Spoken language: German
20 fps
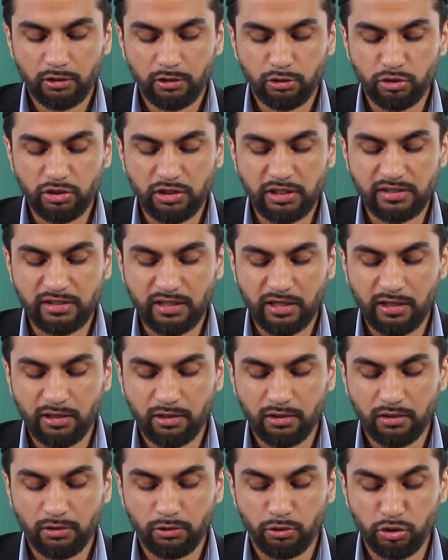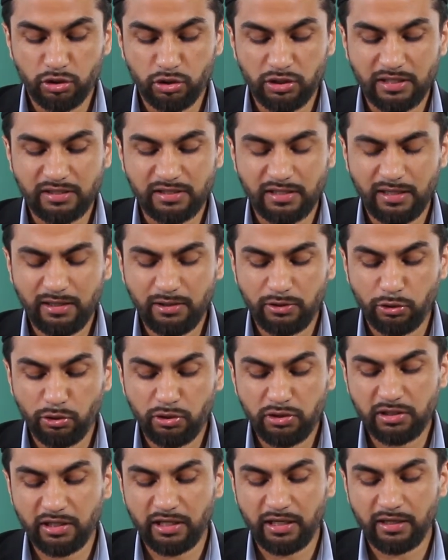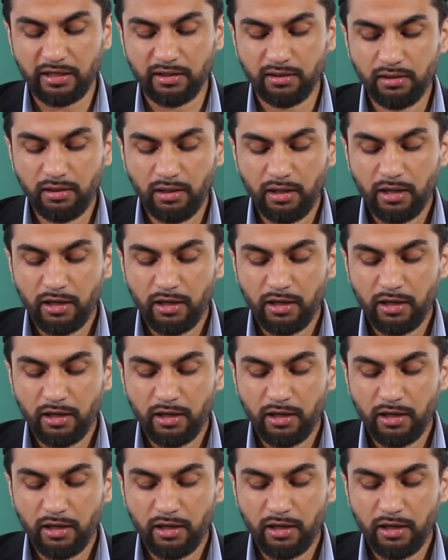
Durch, diese Hin durch das Hindurchgehen